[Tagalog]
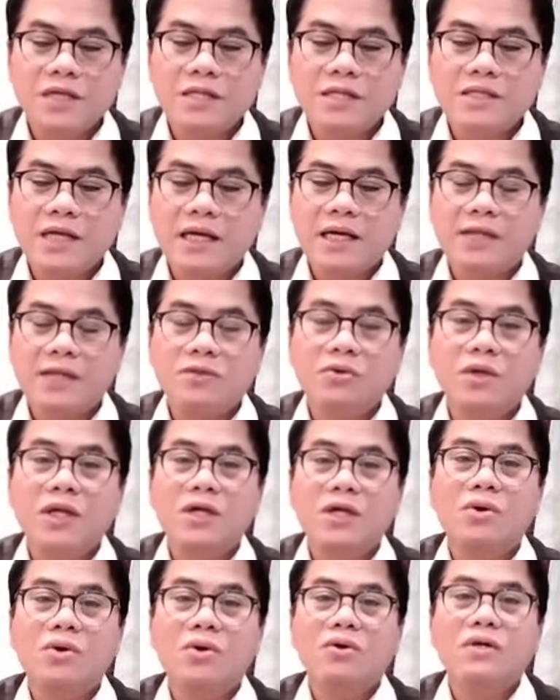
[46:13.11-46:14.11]
isang
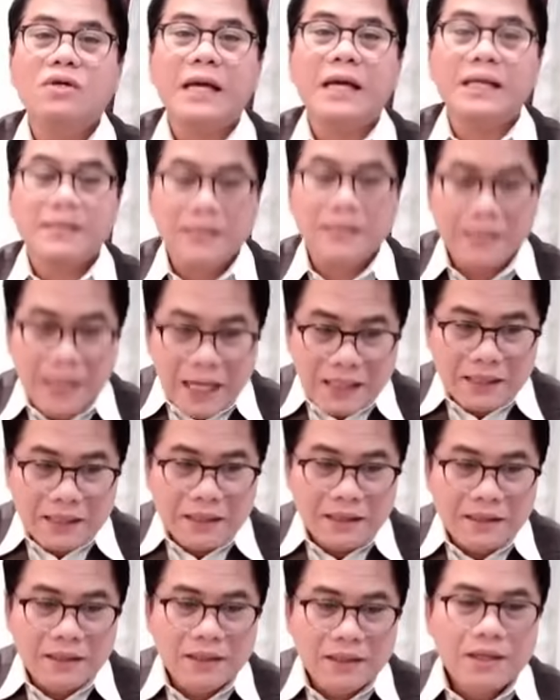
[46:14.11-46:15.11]
katolikong
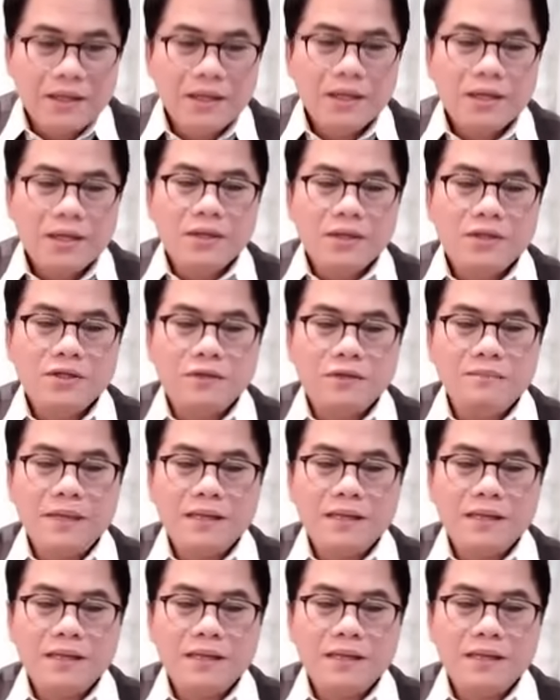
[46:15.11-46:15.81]
kardinal. You may